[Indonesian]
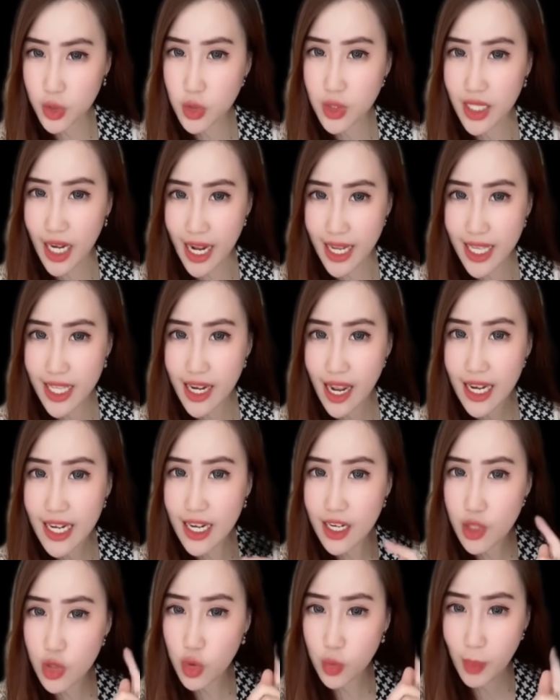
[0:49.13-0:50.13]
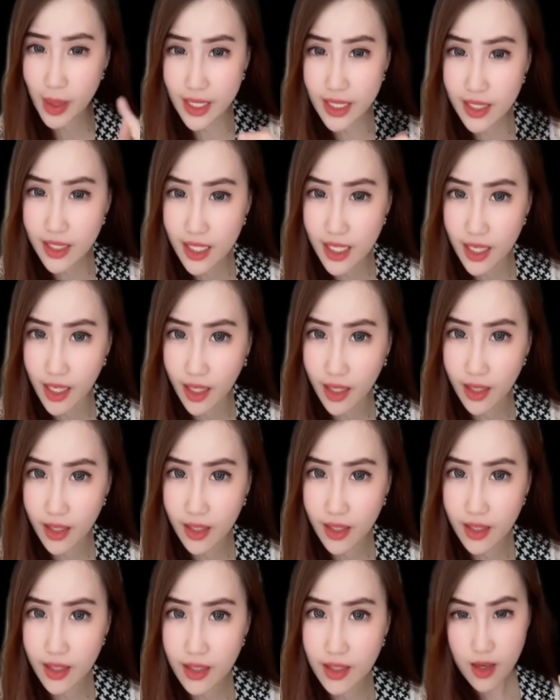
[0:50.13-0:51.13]
terakhir ada di rumah ini.
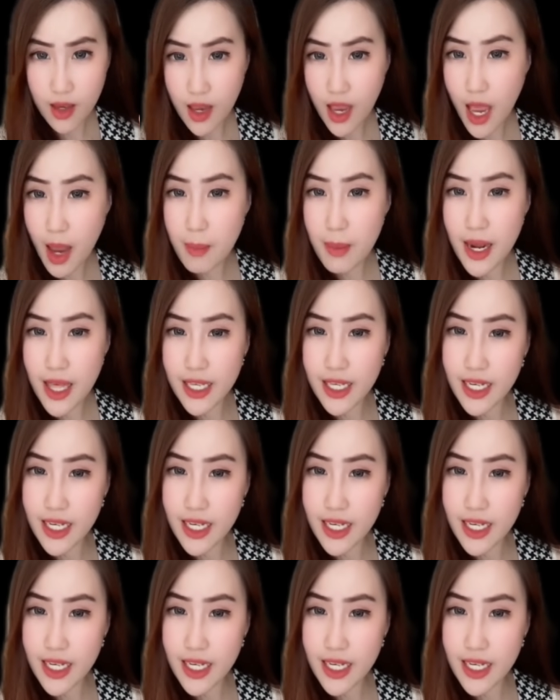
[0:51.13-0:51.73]
Apalagi